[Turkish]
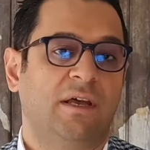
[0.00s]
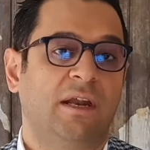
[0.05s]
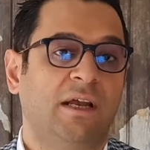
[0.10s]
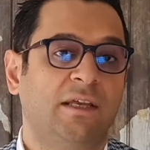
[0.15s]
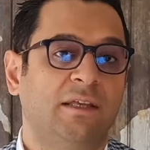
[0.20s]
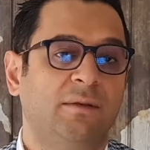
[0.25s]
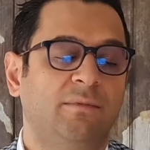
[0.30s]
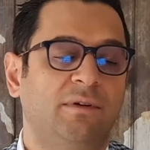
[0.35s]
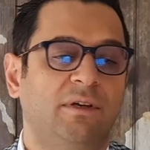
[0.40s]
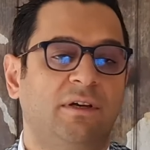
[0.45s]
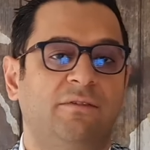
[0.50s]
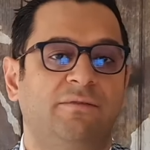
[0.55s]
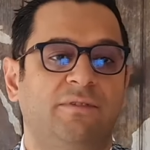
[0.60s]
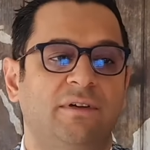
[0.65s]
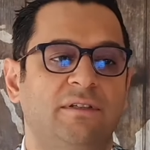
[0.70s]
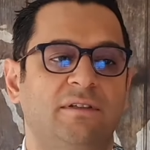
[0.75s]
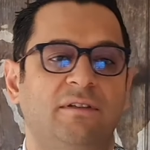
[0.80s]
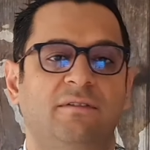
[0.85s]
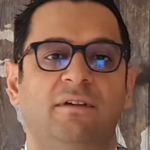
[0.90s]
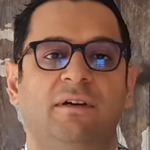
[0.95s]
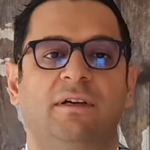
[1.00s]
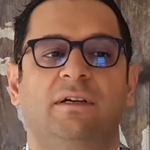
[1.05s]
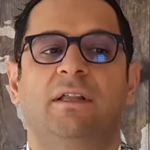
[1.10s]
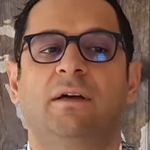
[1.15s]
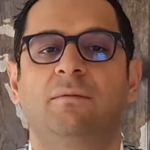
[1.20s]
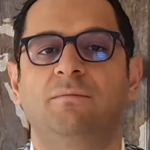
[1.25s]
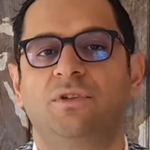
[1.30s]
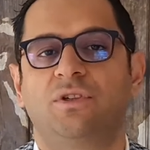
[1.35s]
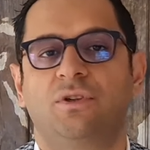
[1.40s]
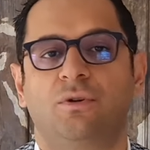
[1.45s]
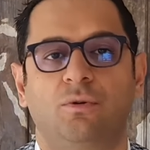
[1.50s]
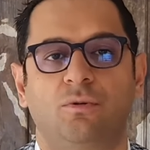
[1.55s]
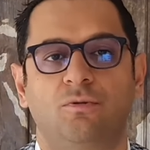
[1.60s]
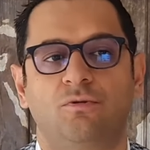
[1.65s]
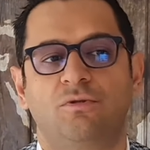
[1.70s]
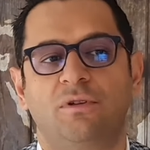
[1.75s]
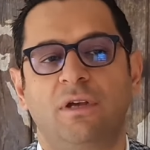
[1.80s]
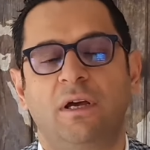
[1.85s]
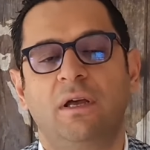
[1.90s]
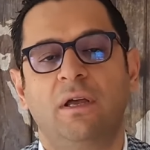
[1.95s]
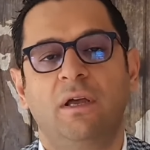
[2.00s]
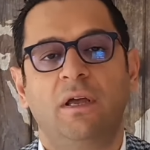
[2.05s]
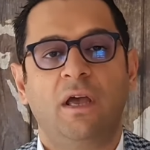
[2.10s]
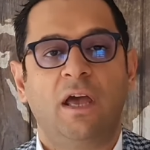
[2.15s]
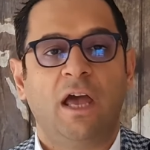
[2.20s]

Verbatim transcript: herhangi bir kafanıza takılan bir şey olursa